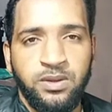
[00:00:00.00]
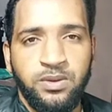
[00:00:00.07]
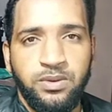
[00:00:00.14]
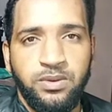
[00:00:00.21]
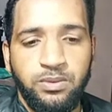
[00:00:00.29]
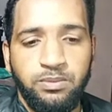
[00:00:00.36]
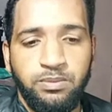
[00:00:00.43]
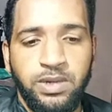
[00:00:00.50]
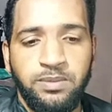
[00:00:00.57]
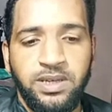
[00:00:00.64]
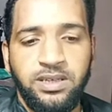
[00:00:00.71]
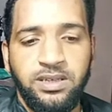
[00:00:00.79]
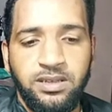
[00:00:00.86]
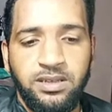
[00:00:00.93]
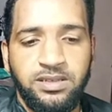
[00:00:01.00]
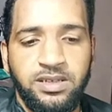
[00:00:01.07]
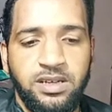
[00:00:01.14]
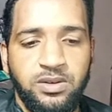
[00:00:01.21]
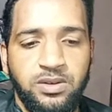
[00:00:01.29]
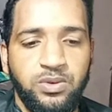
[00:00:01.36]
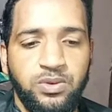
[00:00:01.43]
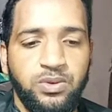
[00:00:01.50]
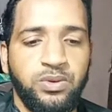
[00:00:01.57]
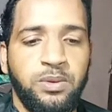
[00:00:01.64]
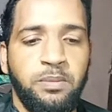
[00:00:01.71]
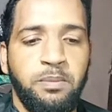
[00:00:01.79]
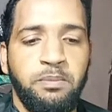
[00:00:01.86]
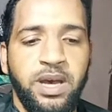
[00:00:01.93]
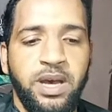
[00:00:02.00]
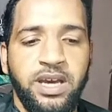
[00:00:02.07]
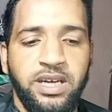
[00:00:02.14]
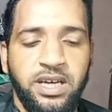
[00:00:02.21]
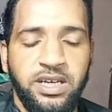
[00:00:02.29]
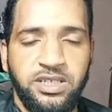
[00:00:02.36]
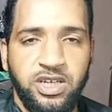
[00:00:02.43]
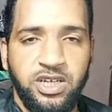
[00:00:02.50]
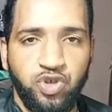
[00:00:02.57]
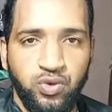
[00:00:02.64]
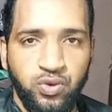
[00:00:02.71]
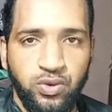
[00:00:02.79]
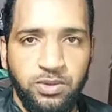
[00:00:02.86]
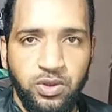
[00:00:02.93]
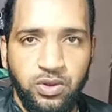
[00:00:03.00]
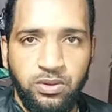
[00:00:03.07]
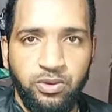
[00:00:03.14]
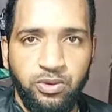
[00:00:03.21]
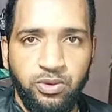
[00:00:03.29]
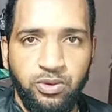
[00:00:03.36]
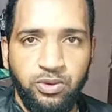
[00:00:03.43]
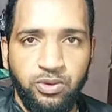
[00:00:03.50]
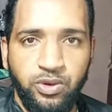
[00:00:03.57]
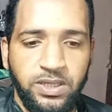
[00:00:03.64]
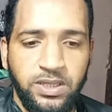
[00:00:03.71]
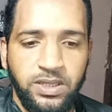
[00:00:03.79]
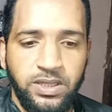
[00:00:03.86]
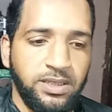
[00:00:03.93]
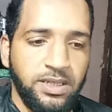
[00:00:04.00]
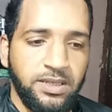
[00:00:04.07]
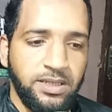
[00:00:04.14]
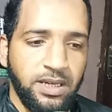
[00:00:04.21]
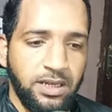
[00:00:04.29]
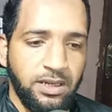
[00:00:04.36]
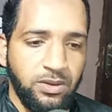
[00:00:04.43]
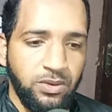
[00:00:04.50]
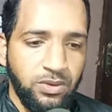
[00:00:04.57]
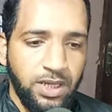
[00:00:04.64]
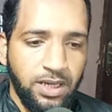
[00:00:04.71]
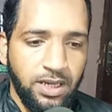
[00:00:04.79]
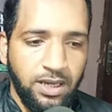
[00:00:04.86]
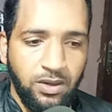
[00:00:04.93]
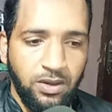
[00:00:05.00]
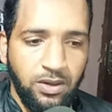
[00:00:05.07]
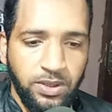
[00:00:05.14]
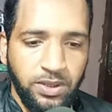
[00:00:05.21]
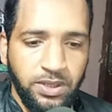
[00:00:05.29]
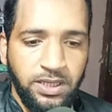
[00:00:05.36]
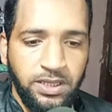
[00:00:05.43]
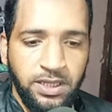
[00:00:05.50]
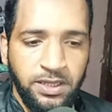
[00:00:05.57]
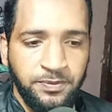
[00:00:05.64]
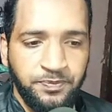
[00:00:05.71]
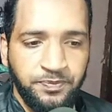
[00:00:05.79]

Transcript: ثم بينت له ما يحتاجه من أمور الدين لن تقرؤون الوضعية